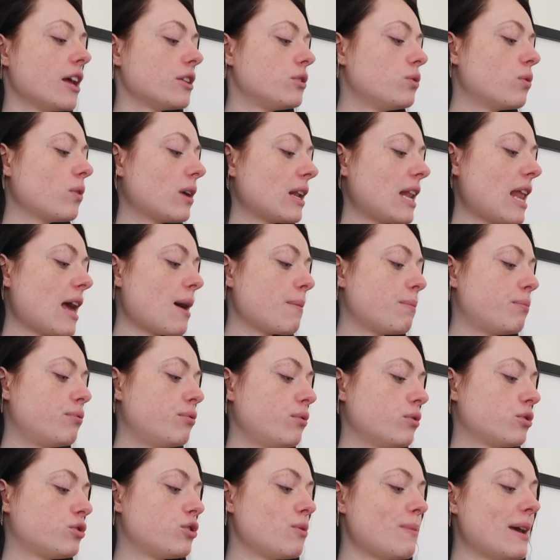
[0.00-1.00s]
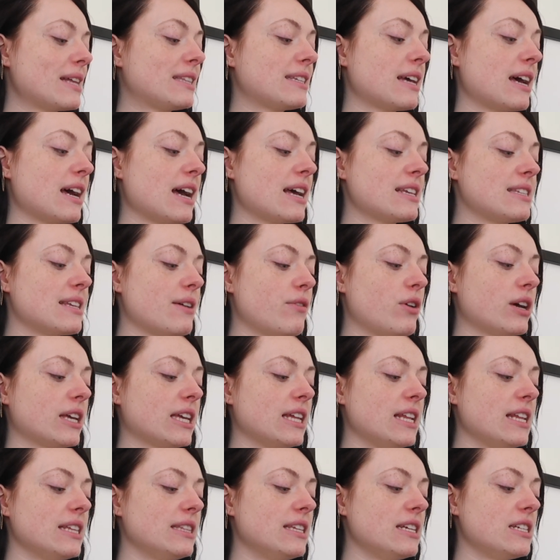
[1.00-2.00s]
Donc là pour ce matin à savoir
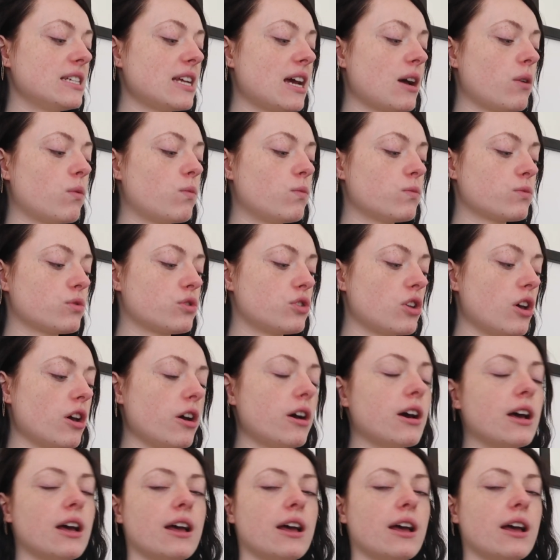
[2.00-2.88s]
qu'il est déjà 11h.